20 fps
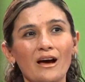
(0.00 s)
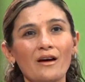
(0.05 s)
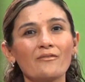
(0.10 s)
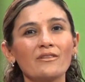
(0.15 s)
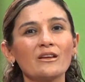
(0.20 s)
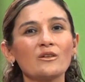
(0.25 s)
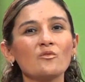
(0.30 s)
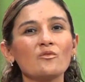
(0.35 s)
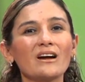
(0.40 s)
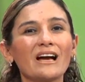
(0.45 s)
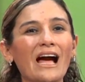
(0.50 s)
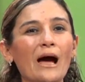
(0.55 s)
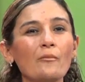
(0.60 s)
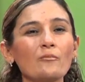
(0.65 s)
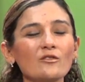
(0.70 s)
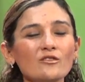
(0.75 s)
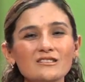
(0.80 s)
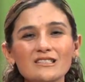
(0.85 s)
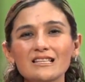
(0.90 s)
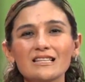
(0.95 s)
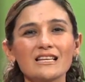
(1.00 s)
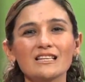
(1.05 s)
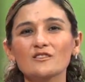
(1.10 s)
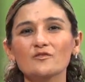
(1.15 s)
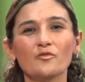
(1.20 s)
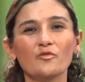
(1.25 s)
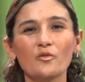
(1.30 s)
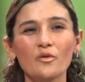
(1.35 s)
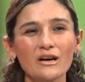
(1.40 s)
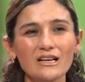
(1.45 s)
a haber un cambio sin
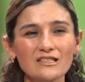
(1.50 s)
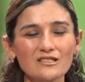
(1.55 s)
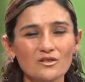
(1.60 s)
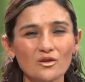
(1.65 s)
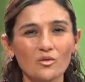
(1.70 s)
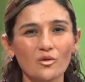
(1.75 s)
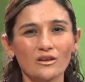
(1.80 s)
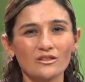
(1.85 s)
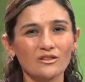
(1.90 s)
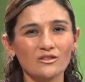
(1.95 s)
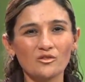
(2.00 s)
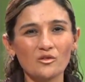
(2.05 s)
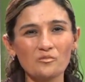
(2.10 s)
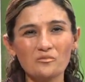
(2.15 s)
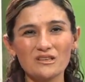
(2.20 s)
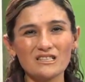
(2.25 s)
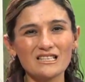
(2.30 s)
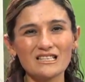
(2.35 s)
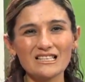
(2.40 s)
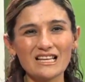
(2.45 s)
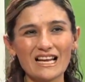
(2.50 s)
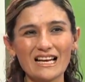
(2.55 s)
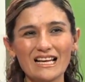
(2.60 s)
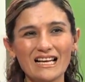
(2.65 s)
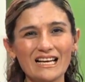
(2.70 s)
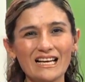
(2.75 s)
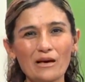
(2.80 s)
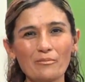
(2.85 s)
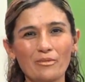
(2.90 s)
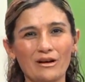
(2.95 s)
esfuerzo. Cuando tú empiezas a
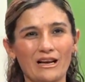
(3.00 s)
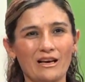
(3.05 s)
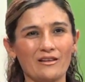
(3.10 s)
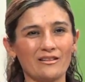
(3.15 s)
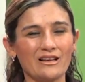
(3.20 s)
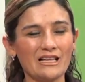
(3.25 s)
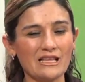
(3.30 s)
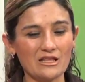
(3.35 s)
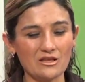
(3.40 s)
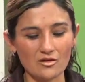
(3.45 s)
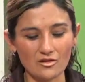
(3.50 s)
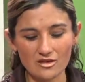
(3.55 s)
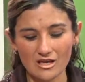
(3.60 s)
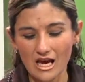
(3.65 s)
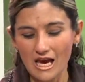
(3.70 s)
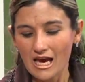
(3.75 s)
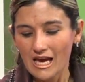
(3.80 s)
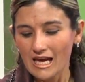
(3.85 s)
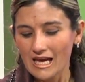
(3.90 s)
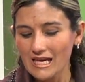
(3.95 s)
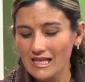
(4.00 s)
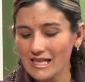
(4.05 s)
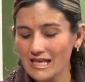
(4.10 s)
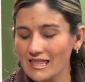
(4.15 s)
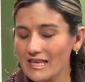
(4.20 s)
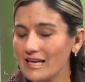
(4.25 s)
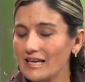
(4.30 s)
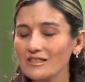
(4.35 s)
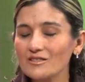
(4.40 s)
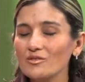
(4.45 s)
leer la palabra de Dios y
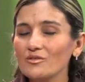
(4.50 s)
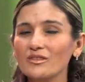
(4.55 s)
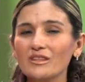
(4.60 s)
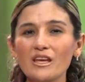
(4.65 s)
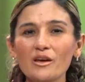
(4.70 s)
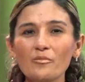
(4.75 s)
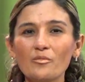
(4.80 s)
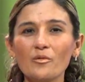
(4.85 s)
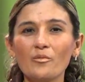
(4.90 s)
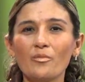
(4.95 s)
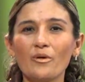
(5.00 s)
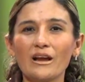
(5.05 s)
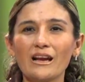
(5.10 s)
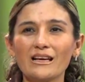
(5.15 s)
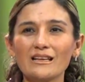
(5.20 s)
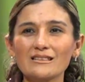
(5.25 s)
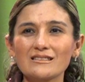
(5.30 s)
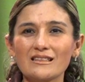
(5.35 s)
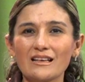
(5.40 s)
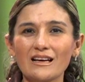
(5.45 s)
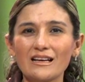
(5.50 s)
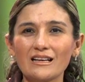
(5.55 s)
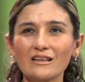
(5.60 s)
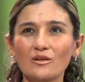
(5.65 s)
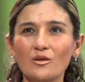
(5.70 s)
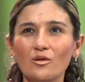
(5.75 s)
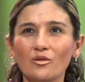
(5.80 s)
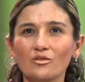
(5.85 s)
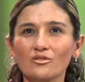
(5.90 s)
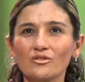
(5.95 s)
dedicas un tiempo para estar
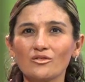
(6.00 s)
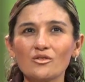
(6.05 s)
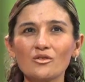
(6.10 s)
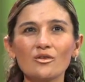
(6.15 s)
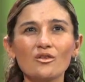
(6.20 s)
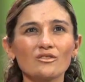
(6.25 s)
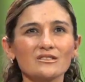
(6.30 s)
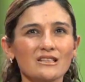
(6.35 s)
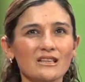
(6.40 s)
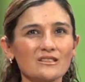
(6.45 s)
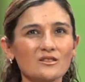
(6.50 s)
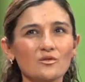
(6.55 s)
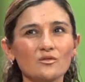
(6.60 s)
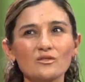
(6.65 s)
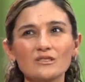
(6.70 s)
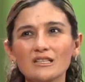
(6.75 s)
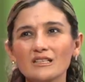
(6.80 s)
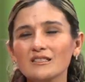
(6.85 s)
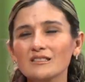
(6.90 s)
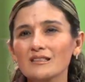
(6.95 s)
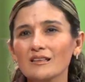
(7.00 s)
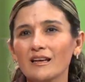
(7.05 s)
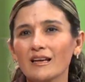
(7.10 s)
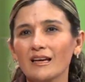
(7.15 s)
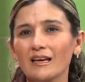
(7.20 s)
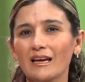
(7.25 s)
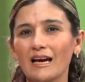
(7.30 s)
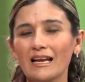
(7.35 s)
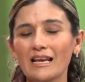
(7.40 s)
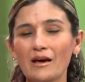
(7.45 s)
con Dios y escuchas
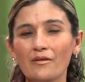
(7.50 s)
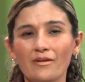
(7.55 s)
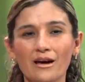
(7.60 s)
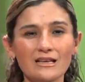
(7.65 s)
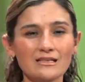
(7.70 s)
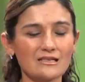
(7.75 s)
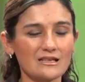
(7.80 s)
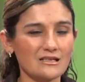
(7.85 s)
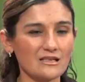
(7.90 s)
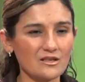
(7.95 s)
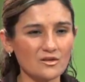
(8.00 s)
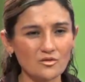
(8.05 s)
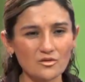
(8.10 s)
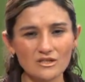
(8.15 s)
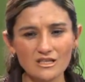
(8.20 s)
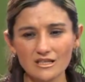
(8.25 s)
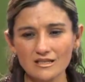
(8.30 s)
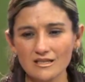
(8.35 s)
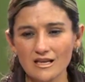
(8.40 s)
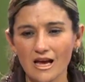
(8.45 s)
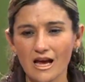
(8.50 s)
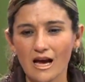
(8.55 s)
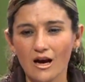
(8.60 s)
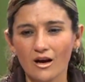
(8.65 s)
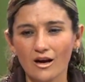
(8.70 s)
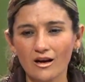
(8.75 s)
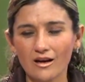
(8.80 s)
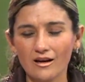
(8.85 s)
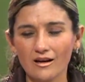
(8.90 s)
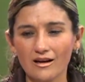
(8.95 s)
eh, alabanzas, escuchas
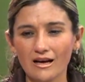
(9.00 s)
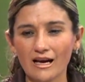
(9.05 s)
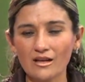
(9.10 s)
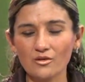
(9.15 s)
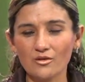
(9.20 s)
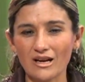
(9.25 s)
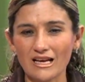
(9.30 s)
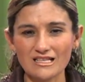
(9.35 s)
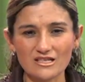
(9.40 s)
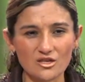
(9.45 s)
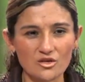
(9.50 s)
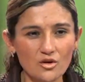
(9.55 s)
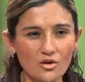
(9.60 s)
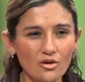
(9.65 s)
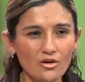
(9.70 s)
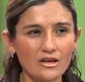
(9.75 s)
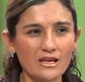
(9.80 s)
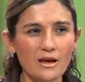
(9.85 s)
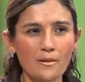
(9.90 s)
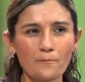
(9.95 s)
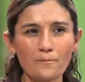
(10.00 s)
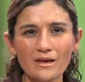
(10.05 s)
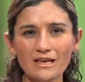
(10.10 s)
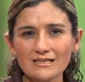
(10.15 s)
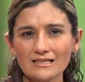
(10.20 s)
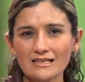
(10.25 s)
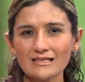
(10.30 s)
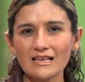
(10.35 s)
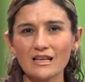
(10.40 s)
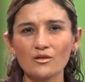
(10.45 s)
ah, adoración y
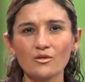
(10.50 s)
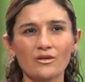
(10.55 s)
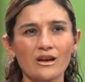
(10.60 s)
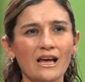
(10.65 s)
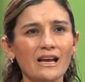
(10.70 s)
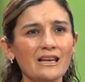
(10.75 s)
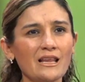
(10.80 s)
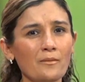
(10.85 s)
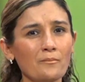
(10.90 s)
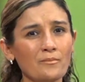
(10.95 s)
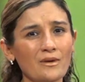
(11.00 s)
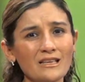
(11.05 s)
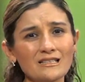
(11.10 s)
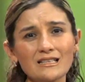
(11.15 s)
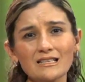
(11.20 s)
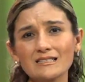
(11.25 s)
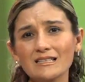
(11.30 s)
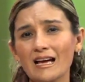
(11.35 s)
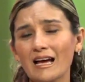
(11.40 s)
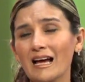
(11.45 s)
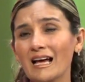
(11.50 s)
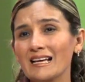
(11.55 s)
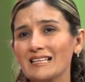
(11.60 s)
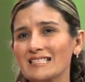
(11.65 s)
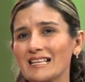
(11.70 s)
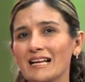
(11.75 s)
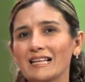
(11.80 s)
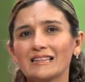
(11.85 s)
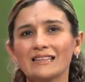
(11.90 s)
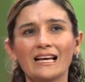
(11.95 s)
empiezas a adorarle, empiezas a
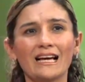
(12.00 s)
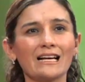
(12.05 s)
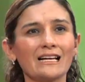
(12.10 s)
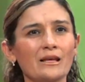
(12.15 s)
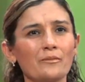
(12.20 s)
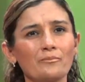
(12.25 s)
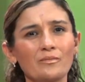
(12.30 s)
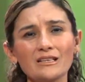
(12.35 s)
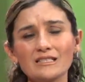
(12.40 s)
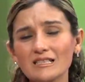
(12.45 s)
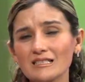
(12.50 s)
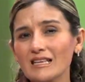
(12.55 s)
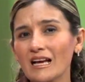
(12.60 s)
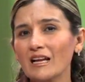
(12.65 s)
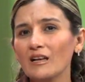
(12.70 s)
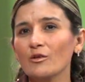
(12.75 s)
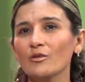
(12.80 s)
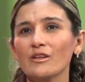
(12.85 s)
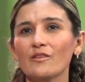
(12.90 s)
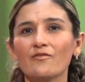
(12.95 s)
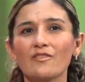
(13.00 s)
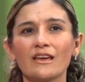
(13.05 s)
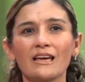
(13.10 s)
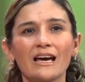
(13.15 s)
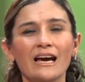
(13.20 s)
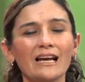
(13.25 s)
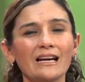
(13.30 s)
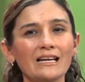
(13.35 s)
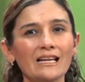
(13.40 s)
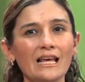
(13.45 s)
exaltarle, empiezas a
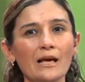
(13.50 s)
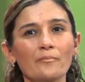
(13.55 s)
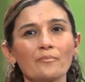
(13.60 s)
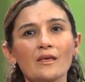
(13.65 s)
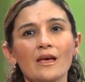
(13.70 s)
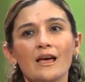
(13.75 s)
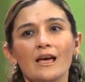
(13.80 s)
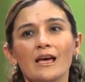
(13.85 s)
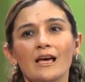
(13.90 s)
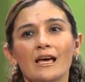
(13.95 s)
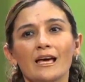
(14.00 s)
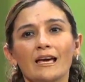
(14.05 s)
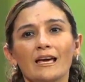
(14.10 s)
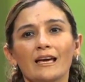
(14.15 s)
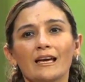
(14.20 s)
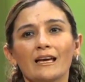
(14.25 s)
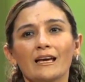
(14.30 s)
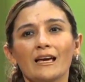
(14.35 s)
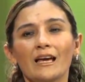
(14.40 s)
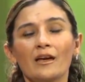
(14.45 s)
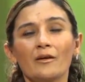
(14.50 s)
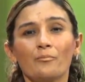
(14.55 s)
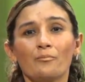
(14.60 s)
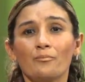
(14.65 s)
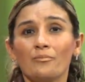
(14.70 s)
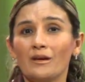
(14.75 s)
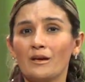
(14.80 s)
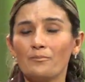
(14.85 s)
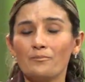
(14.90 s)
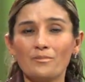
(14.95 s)
glorificarle, eh, eh,
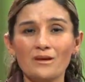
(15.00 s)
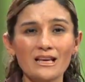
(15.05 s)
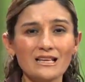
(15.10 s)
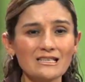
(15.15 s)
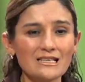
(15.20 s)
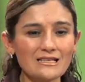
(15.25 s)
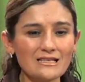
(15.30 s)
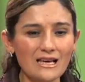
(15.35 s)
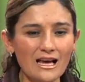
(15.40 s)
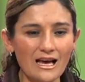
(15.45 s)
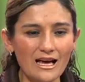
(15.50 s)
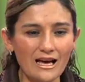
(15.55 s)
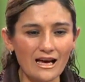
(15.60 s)
empiezas a,